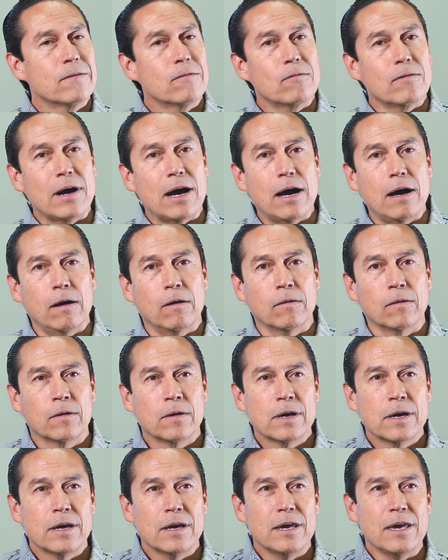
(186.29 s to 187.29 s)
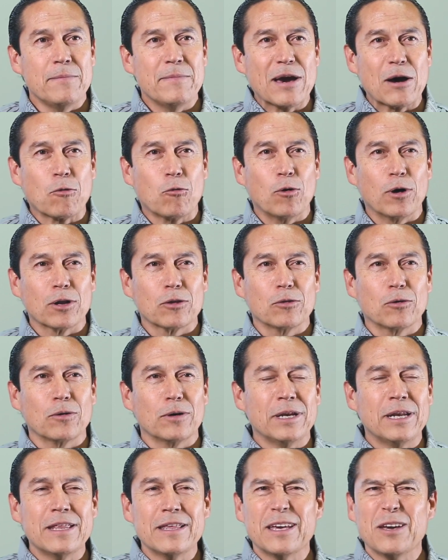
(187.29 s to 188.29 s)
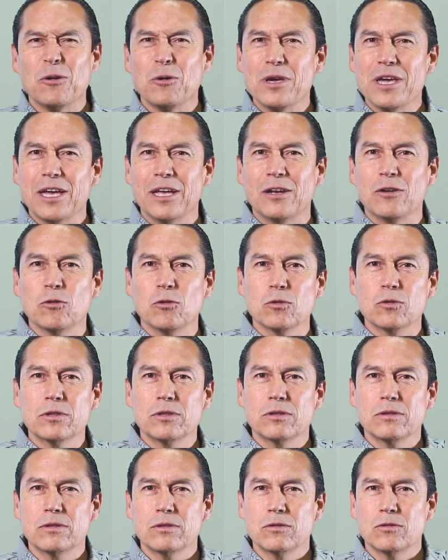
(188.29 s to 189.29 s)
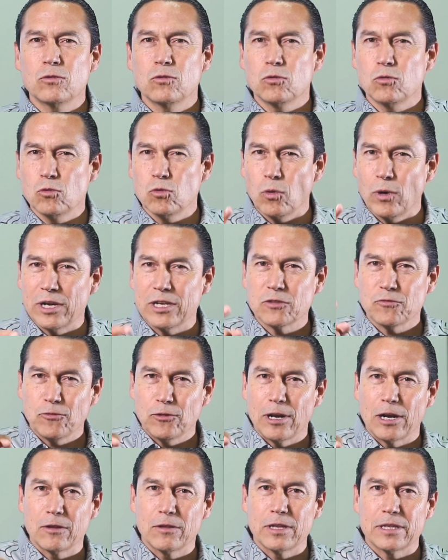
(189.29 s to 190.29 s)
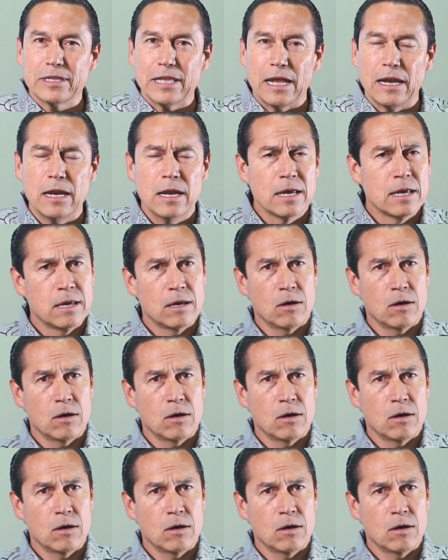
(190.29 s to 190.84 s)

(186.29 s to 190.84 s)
¡Wow! Y me acuerdo y le dije, oye, no, tú eres fulano de tal.